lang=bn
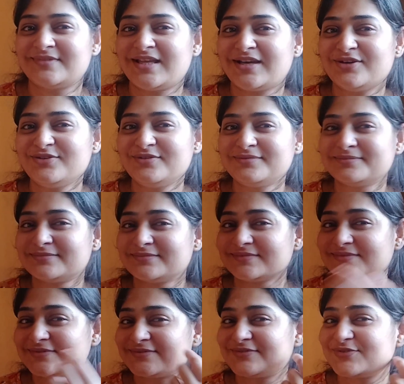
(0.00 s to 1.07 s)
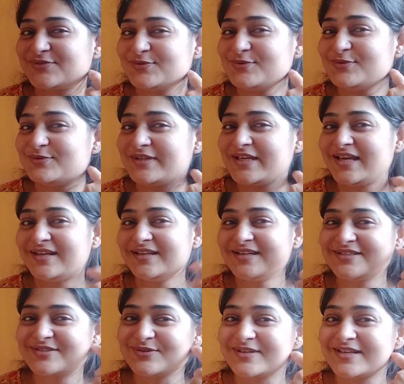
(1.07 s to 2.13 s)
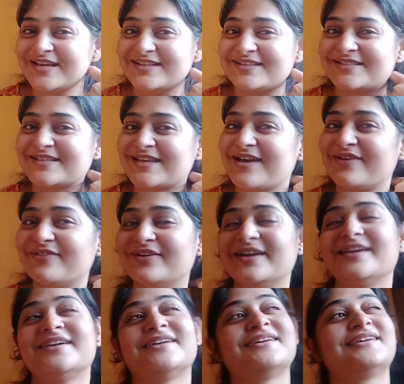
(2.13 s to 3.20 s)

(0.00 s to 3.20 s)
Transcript: দেখো চুল উড়িয়ে নিয়ে চলে যাচ্ছে হাওয়ায়